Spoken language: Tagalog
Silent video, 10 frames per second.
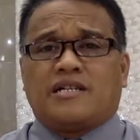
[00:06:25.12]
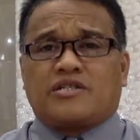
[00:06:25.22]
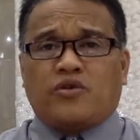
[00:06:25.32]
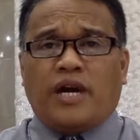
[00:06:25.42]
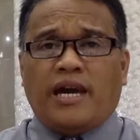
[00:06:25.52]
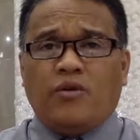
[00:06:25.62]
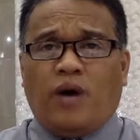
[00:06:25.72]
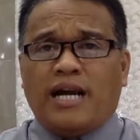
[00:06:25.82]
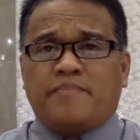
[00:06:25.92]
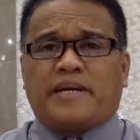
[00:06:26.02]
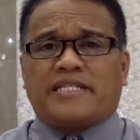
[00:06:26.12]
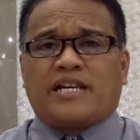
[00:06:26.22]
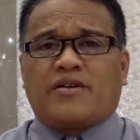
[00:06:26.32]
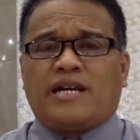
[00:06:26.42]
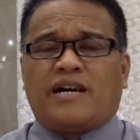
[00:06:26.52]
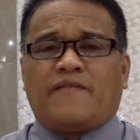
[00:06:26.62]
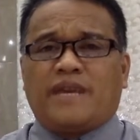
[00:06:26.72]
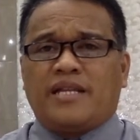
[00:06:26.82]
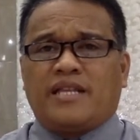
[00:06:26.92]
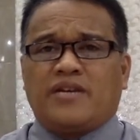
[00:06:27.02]
to a one particular
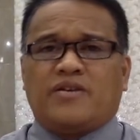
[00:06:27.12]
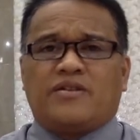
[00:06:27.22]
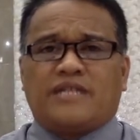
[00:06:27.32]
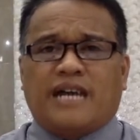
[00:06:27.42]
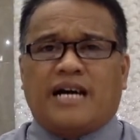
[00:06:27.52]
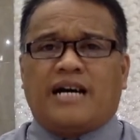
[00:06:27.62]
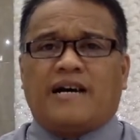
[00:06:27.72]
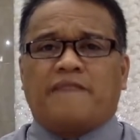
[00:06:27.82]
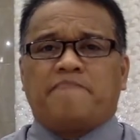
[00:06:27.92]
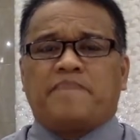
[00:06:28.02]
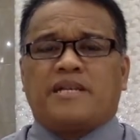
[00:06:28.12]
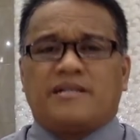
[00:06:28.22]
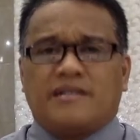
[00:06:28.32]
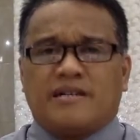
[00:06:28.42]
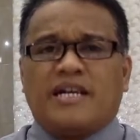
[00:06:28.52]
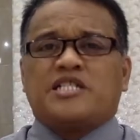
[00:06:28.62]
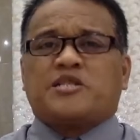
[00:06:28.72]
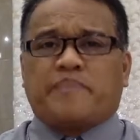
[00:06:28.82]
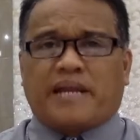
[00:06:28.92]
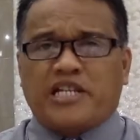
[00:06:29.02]
video na
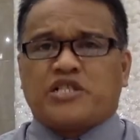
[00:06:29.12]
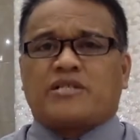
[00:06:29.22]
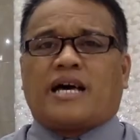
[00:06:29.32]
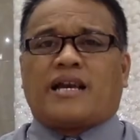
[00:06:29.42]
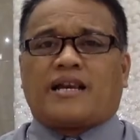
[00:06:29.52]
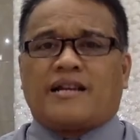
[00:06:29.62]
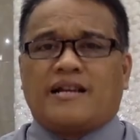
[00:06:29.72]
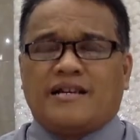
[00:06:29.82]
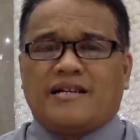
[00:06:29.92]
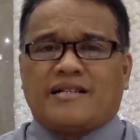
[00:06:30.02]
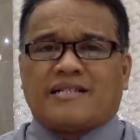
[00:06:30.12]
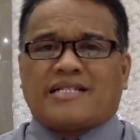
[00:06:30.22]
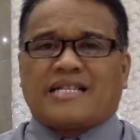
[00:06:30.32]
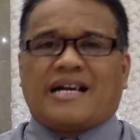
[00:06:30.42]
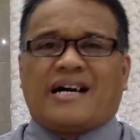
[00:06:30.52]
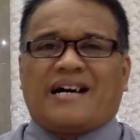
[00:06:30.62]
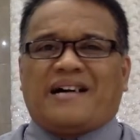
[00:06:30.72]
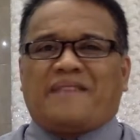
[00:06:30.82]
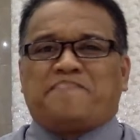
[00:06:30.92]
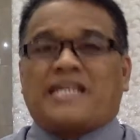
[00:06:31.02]
inspirational sa
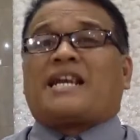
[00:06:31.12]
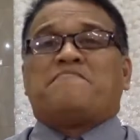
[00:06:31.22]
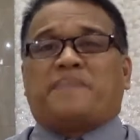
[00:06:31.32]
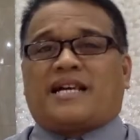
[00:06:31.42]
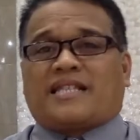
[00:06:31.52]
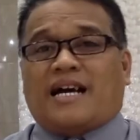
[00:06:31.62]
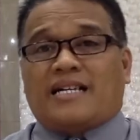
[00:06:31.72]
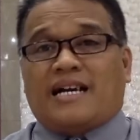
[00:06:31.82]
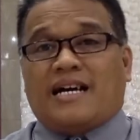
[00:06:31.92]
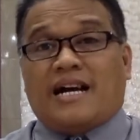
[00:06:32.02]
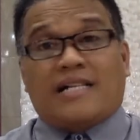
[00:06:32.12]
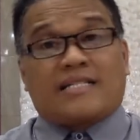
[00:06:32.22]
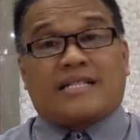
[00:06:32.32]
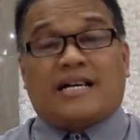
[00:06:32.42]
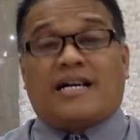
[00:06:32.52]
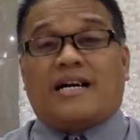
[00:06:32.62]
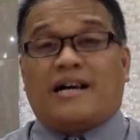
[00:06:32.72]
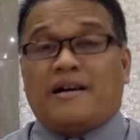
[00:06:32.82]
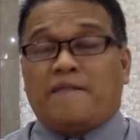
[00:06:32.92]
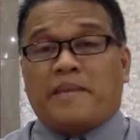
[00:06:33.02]
pananampalataya at sa
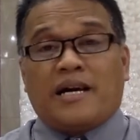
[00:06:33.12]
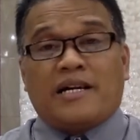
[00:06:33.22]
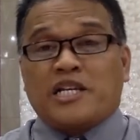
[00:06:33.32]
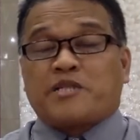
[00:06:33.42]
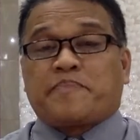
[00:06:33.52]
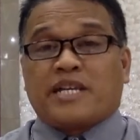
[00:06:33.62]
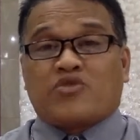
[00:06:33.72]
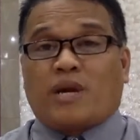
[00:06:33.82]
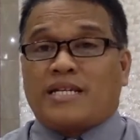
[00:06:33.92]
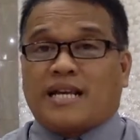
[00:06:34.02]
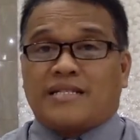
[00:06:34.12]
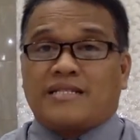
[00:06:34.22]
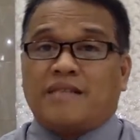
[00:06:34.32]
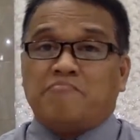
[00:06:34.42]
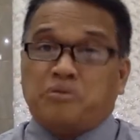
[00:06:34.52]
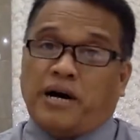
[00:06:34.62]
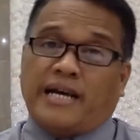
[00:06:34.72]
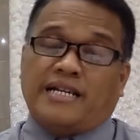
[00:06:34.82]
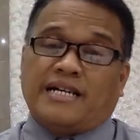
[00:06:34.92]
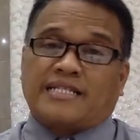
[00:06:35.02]
spiritualidad ng
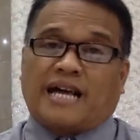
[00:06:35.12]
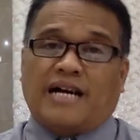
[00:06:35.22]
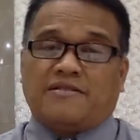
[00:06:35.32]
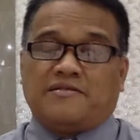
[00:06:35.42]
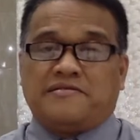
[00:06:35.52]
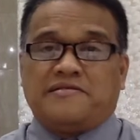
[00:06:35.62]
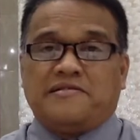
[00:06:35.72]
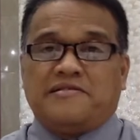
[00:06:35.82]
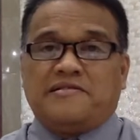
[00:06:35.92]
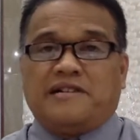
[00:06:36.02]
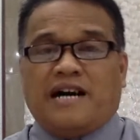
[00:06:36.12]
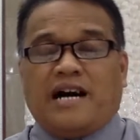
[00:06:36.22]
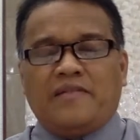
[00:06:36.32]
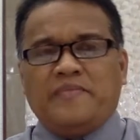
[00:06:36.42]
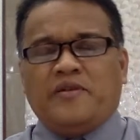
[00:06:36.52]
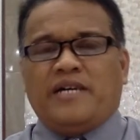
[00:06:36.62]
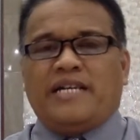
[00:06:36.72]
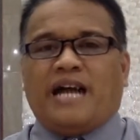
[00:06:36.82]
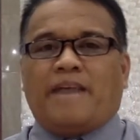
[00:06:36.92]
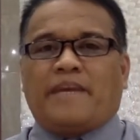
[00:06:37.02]
buhay ng tao. Ako po ay
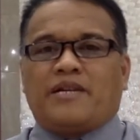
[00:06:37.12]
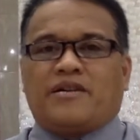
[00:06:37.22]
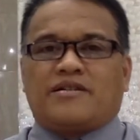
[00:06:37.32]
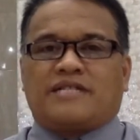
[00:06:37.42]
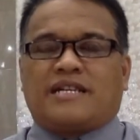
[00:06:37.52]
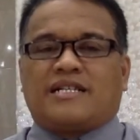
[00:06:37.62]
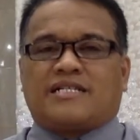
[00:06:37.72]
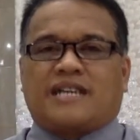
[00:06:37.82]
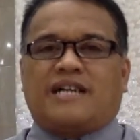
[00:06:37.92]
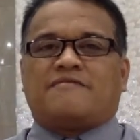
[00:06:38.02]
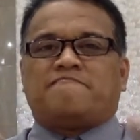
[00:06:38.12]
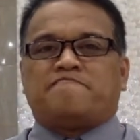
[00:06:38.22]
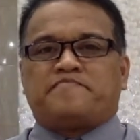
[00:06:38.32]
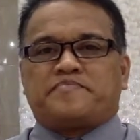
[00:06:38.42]
nakapanood ng isang